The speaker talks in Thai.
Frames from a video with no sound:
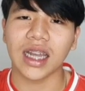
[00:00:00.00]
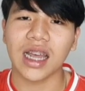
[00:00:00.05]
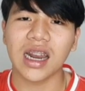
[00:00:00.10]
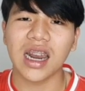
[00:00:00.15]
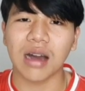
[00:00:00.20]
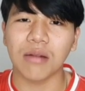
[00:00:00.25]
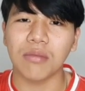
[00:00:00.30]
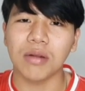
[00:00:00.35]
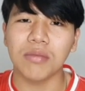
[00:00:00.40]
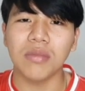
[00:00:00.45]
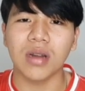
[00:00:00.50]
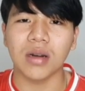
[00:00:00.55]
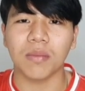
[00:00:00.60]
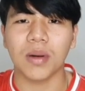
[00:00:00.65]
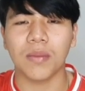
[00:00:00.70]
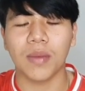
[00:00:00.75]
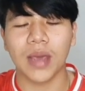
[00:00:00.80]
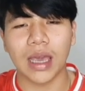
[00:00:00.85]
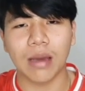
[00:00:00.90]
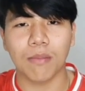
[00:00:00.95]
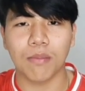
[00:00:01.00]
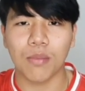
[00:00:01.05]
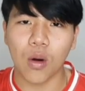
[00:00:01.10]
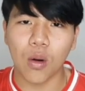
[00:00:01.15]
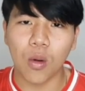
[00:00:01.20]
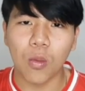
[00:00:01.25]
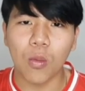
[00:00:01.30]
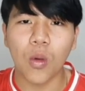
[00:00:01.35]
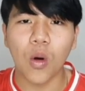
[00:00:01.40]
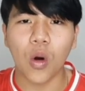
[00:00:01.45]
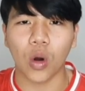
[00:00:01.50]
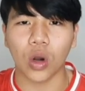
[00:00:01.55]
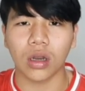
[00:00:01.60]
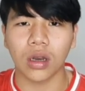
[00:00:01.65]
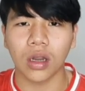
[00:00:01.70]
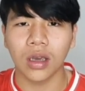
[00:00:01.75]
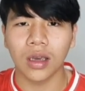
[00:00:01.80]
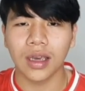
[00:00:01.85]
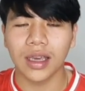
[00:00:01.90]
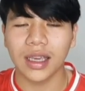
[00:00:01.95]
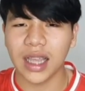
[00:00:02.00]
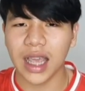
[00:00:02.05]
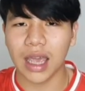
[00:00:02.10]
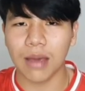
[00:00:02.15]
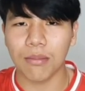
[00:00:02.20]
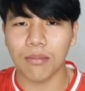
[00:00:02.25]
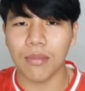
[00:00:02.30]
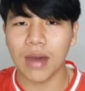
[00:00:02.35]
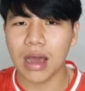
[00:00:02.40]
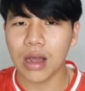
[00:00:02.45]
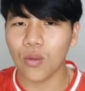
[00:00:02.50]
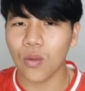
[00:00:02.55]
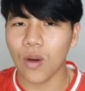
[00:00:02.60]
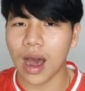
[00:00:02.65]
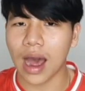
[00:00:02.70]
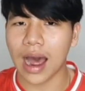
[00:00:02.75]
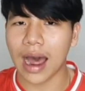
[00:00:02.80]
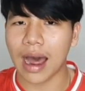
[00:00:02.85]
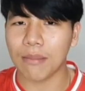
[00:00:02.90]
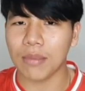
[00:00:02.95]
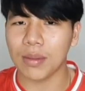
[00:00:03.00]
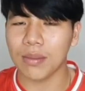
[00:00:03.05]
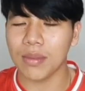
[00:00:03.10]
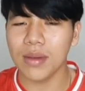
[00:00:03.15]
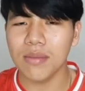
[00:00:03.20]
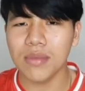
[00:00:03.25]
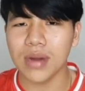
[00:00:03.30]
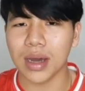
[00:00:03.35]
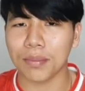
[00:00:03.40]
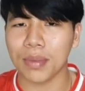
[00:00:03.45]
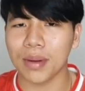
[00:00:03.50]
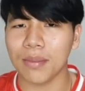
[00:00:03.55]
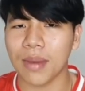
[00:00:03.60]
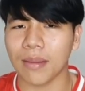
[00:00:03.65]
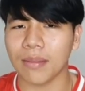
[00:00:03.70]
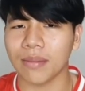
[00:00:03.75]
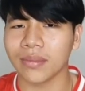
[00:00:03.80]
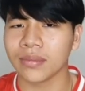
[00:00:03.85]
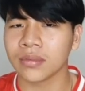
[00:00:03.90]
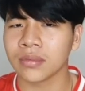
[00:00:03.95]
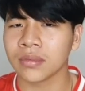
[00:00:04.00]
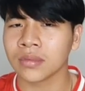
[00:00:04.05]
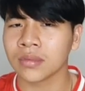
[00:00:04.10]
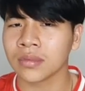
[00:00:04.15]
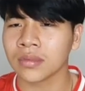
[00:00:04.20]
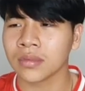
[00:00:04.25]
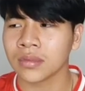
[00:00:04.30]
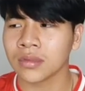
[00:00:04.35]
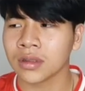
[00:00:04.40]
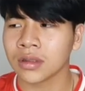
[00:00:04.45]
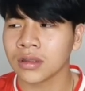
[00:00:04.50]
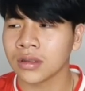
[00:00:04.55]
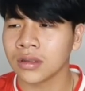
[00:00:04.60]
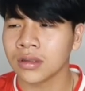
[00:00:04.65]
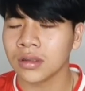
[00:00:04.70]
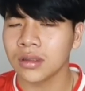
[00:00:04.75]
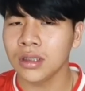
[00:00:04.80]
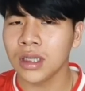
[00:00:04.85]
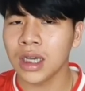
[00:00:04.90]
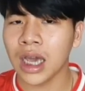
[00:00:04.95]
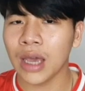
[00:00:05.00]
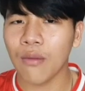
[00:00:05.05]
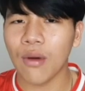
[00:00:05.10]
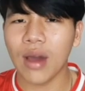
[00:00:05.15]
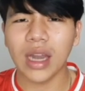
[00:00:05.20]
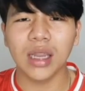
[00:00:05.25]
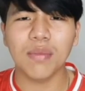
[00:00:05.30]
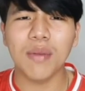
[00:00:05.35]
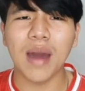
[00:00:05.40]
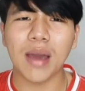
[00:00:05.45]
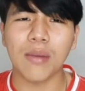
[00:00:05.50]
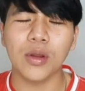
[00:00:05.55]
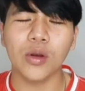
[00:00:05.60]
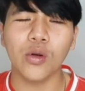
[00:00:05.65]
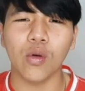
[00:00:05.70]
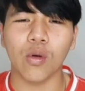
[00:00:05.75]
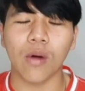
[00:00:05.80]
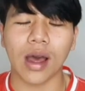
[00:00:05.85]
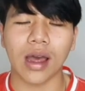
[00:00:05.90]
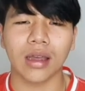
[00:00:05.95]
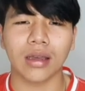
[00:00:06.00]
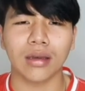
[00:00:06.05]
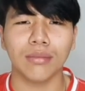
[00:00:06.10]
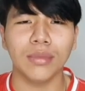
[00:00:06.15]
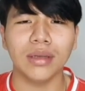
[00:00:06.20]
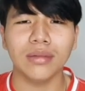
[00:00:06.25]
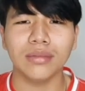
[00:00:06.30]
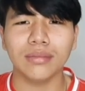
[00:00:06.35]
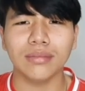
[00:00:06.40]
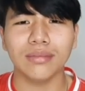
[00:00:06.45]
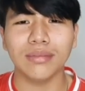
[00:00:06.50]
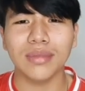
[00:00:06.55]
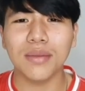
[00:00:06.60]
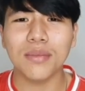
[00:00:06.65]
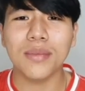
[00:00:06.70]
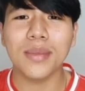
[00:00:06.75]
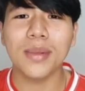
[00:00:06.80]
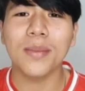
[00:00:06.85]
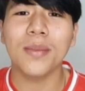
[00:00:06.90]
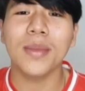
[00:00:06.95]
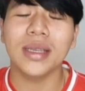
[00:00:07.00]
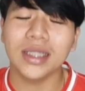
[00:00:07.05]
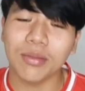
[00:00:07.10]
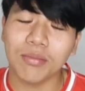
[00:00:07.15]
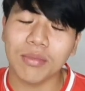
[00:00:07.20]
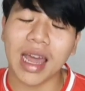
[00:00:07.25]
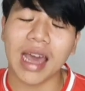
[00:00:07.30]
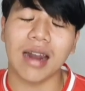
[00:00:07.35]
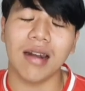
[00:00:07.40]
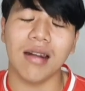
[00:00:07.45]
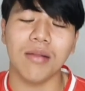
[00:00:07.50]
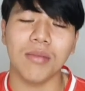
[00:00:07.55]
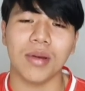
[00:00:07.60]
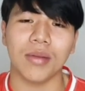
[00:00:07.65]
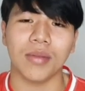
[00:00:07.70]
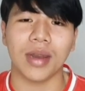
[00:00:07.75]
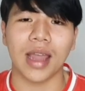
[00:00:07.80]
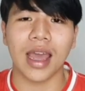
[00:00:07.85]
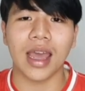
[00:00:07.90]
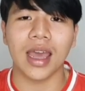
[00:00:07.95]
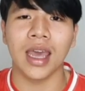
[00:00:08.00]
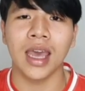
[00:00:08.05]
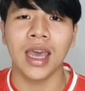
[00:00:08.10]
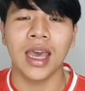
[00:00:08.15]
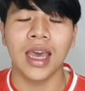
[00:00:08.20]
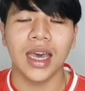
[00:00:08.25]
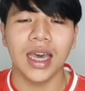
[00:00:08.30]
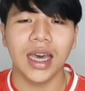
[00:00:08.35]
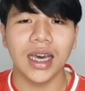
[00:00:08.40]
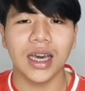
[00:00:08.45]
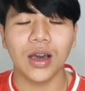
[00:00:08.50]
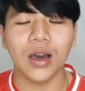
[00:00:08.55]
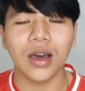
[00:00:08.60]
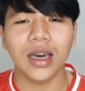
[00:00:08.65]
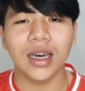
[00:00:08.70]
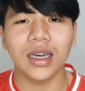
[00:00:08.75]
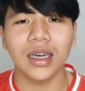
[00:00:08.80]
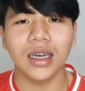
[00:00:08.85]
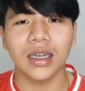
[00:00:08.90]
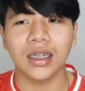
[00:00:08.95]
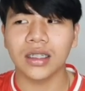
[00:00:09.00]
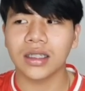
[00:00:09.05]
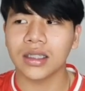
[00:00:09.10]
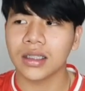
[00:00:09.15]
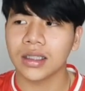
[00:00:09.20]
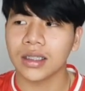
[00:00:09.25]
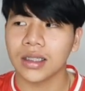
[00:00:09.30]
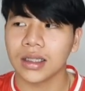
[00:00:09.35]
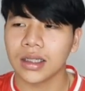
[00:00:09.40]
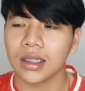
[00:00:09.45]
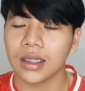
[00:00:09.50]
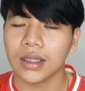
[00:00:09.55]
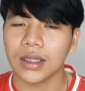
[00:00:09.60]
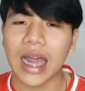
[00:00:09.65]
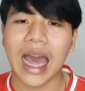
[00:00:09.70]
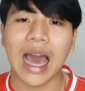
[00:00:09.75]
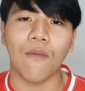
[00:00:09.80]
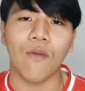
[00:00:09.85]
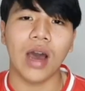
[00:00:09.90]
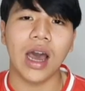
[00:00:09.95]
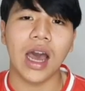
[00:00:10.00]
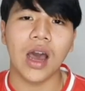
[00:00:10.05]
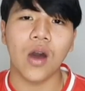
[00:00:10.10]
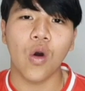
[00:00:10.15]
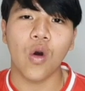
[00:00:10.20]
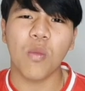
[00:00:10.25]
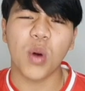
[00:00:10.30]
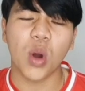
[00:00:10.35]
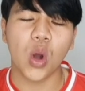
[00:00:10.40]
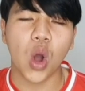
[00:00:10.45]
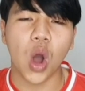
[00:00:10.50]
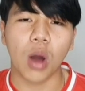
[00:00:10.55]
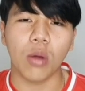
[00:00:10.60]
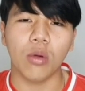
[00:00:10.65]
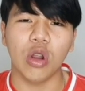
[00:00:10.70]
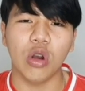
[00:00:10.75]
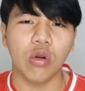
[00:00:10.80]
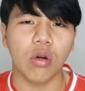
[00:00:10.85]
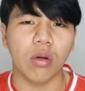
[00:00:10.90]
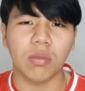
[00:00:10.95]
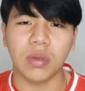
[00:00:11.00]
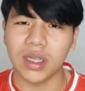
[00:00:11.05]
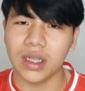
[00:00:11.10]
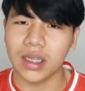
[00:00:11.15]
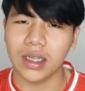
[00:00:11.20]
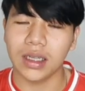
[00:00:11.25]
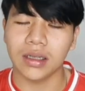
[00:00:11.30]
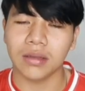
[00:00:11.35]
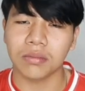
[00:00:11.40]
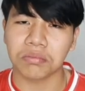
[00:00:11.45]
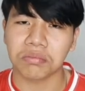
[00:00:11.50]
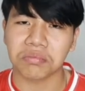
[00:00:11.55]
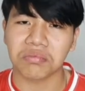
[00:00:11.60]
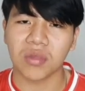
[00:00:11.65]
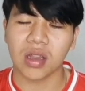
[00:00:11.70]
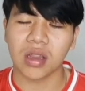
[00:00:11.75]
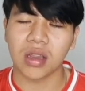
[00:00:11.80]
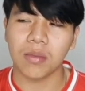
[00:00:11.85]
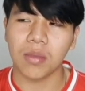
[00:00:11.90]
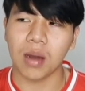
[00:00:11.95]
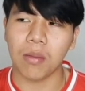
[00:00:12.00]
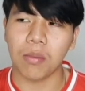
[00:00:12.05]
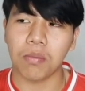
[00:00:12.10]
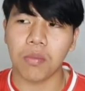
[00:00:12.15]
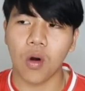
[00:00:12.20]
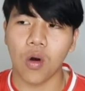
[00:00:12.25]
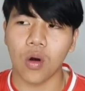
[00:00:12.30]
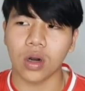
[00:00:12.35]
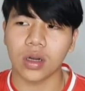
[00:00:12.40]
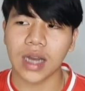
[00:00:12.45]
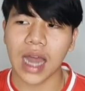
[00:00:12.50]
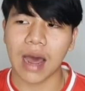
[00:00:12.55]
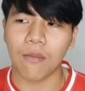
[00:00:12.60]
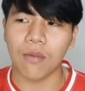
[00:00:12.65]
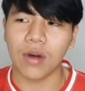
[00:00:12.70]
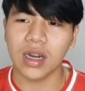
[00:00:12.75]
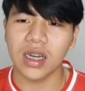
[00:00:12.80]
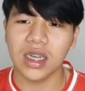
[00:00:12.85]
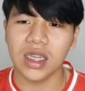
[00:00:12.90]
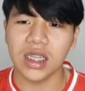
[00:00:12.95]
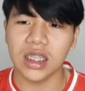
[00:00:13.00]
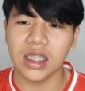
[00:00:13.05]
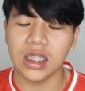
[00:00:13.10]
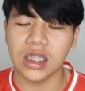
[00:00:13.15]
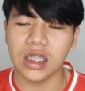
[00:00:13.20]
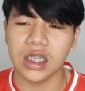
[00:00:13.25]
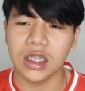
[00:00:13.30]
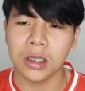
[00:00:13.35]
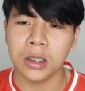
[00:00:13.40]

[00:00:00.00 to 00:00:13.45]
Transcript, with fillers: ติดข้างหลังมันเหมือนเป็นเพลงโปรโมทเกมมากกว่า มันไม่เหมือนเป็นแบบ ยังไงว่าอธิบายไม่ถูกอะไม่ไม่ไม่ไม่ชำนาญเรื่องแบบเนี้ย เออก็คือ ถามว่าองค์ประกอบโดยรวมดี สำหรับ ถามว่าดี